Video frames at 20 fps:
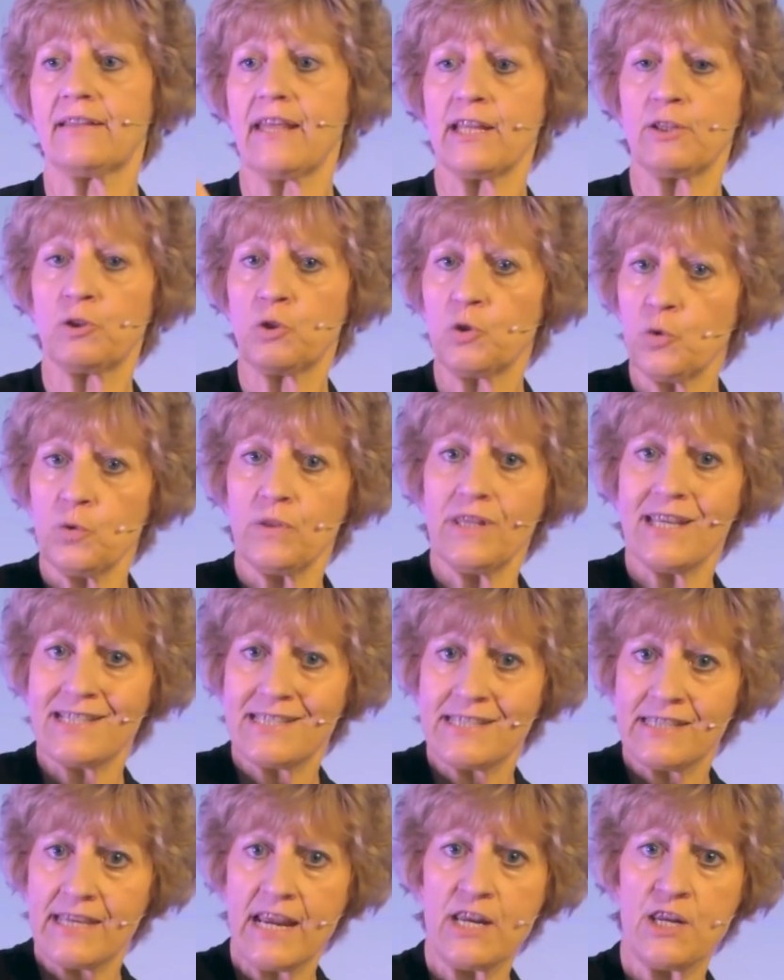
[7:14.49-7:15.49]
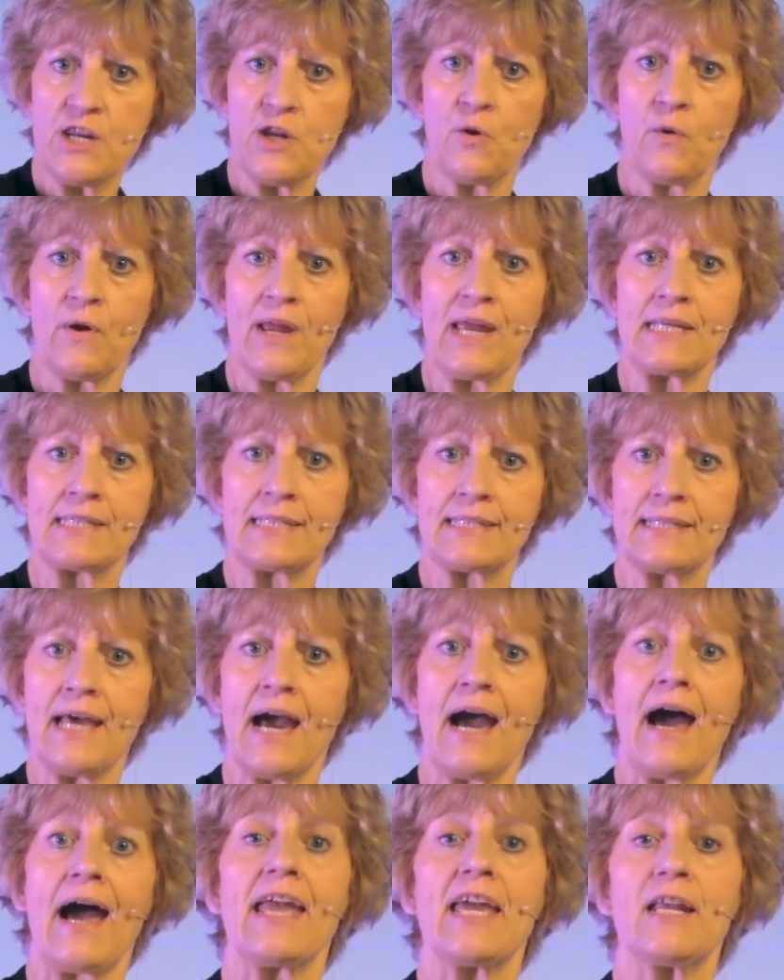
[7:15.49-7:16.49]
de tu diseño
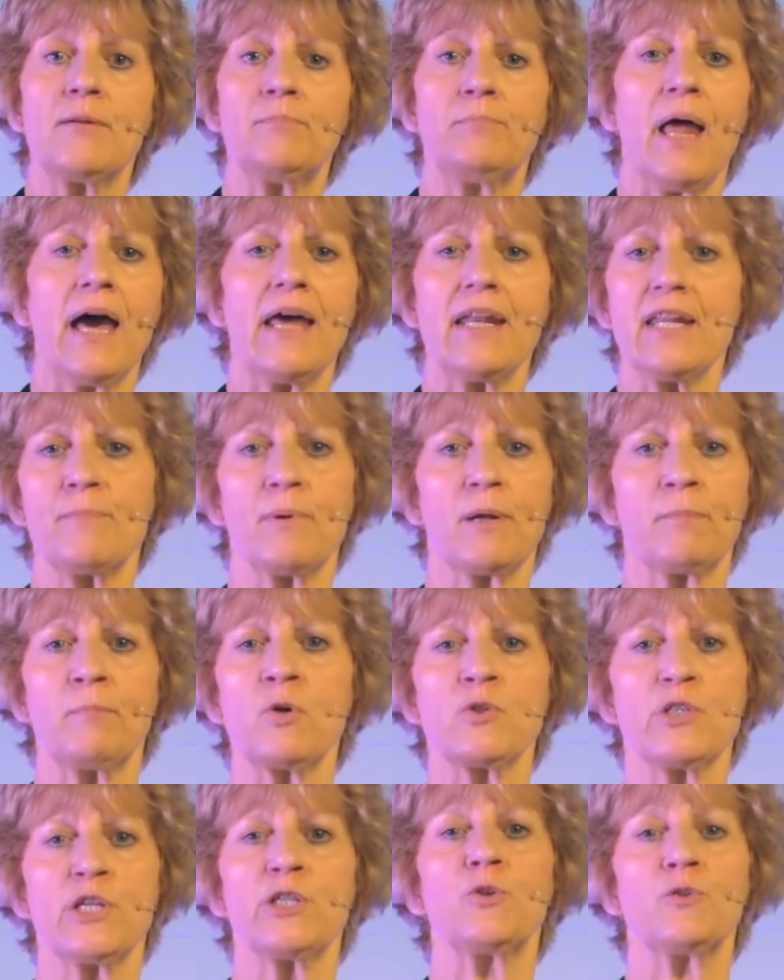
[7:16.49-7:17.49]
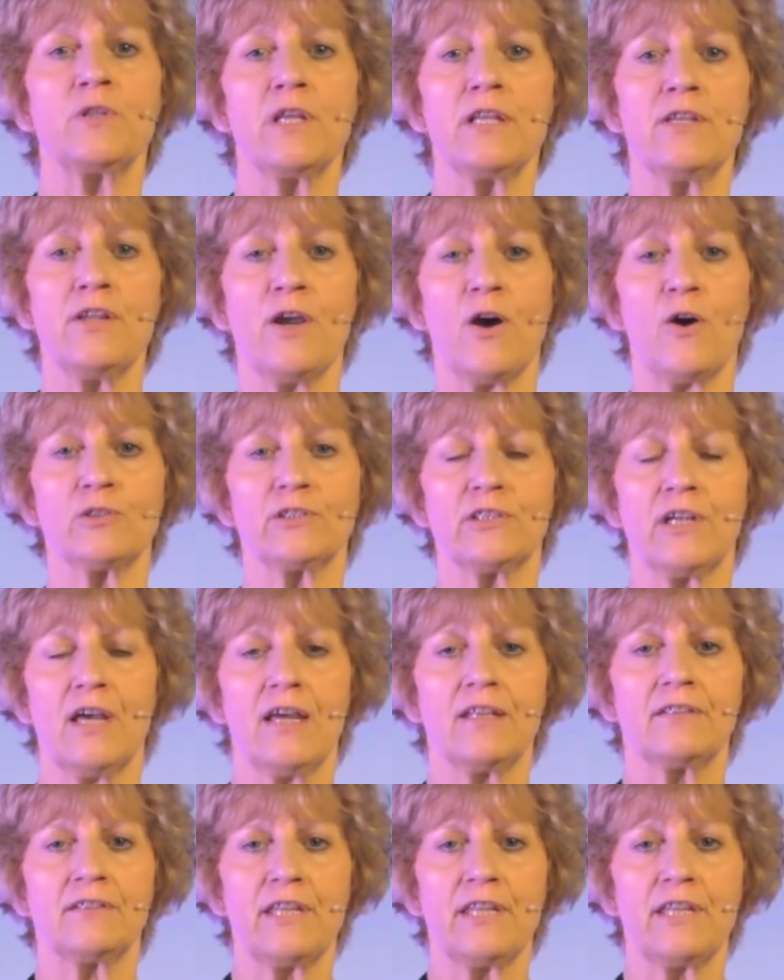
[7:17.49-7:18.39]
está el plan y propósito de Dios